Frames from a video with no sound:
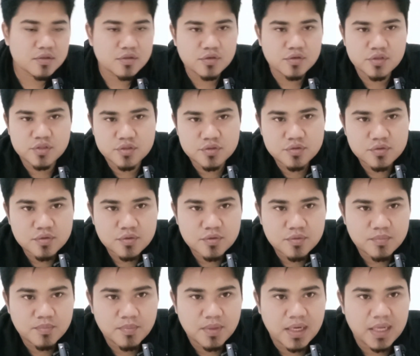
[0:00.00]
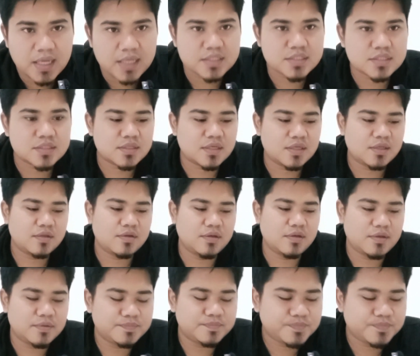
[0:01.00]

tujuh belas gitu ya